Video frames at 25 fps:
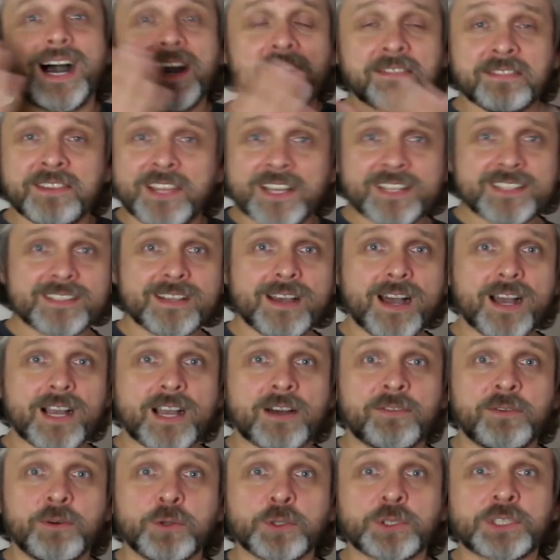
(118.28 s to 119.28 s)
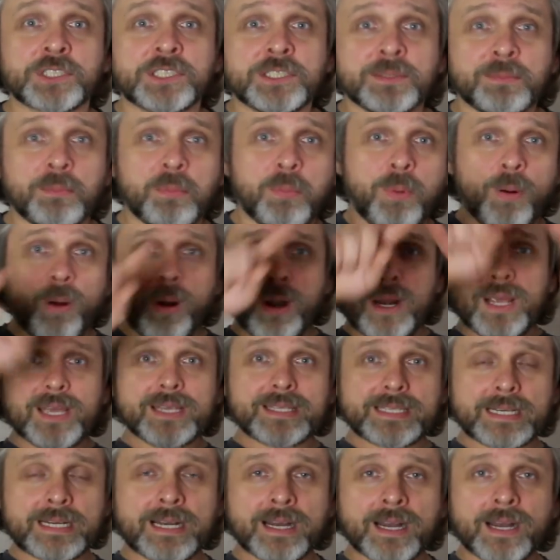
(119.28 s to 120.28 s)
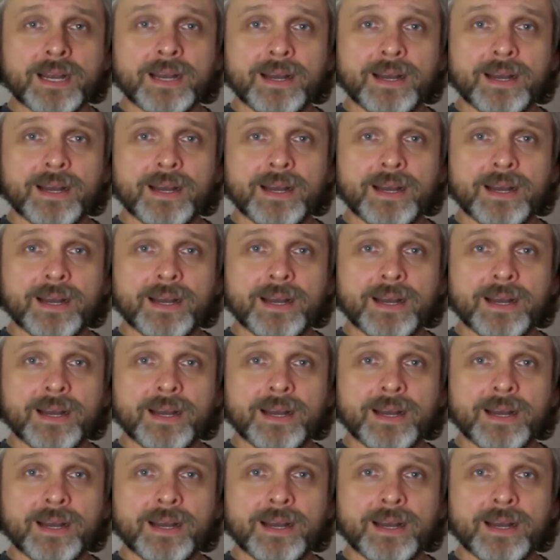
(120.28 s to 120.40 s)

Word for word: автозаков и уж тем более этих